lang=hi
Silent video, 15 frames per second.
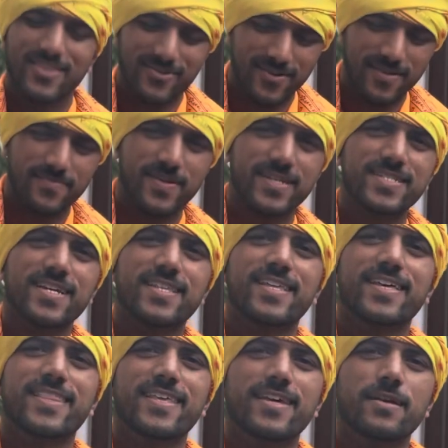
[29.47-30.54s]
थोड़ी भिक्षा दे
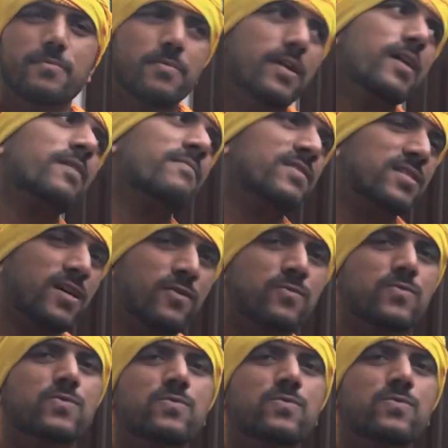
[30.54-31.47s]
दे फिर मैं जाऊं सू